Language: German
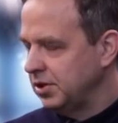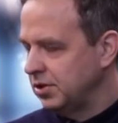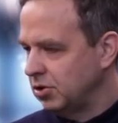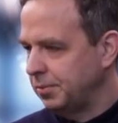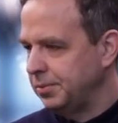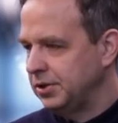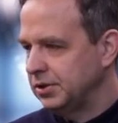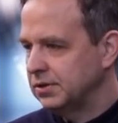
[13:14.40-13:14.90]
die
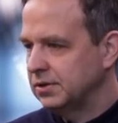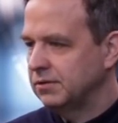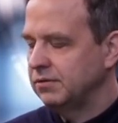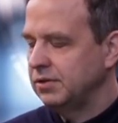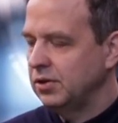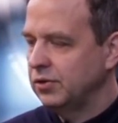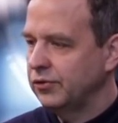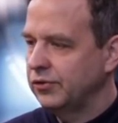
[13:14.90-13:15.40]
doppelten
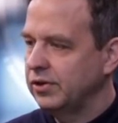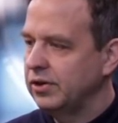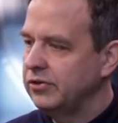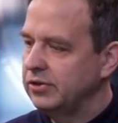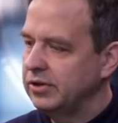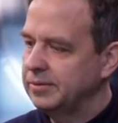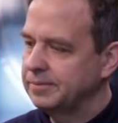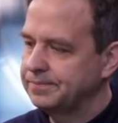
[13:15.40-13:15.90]

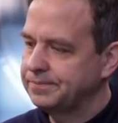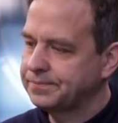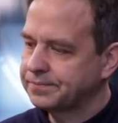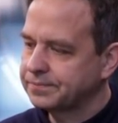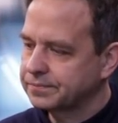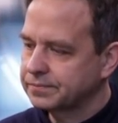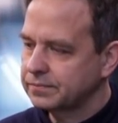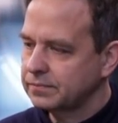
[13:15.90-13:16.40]
Währungsrisiken.
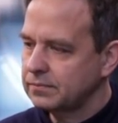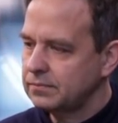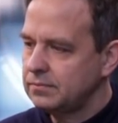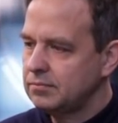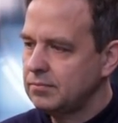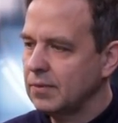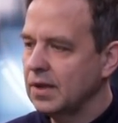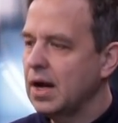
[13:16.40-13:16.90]

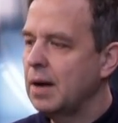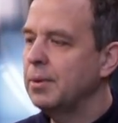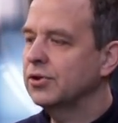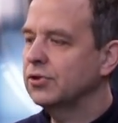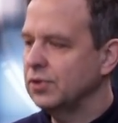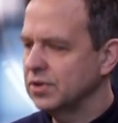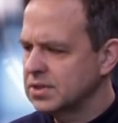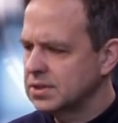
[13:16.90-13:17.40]
Aber
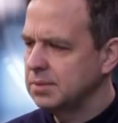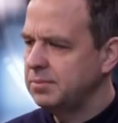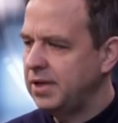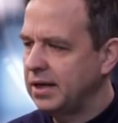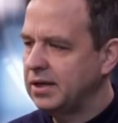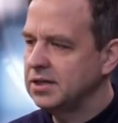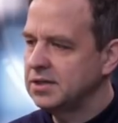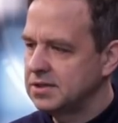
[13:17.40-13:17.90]
trotzdem
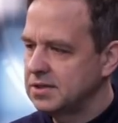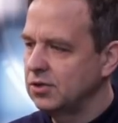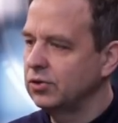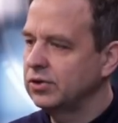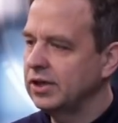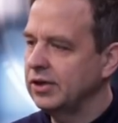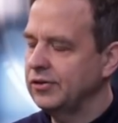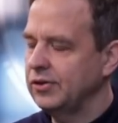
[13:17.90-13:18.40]
denke ich,
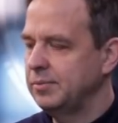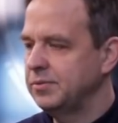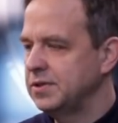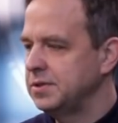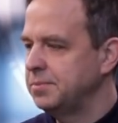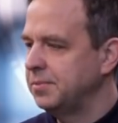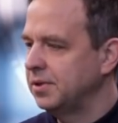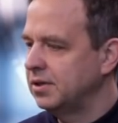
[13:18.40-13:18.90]
drückt das eben
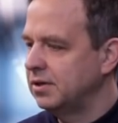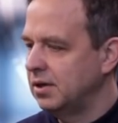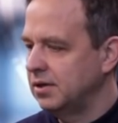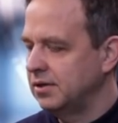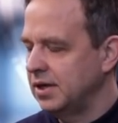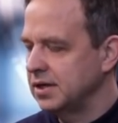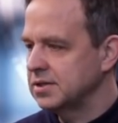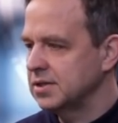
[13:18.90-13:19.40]
sich mit, na,
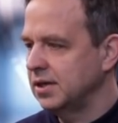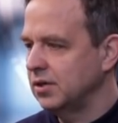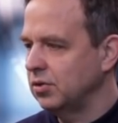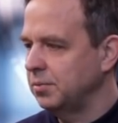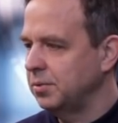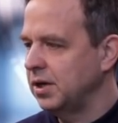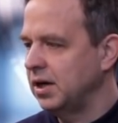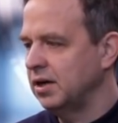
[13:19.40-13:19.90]
derzeit
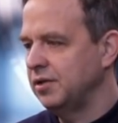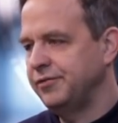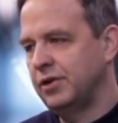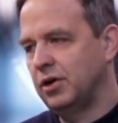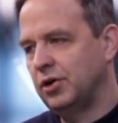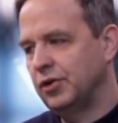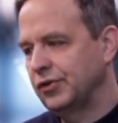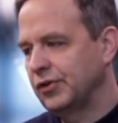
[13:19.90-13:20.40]
auch im KGV
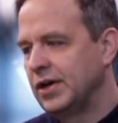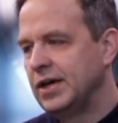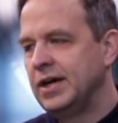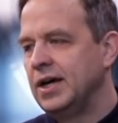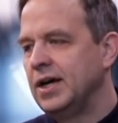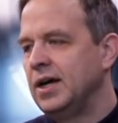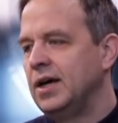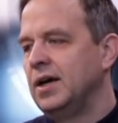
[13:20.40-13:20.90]
aus.
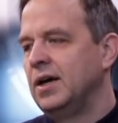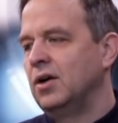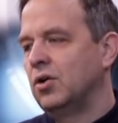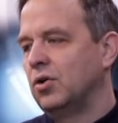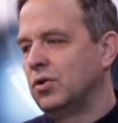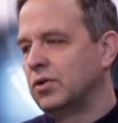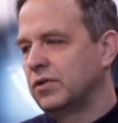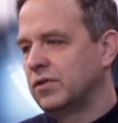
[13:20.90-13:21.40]

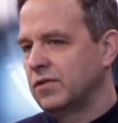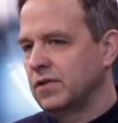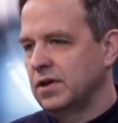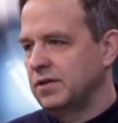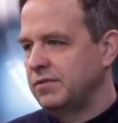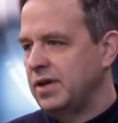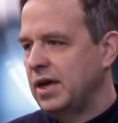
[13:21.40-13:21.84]
Und äh,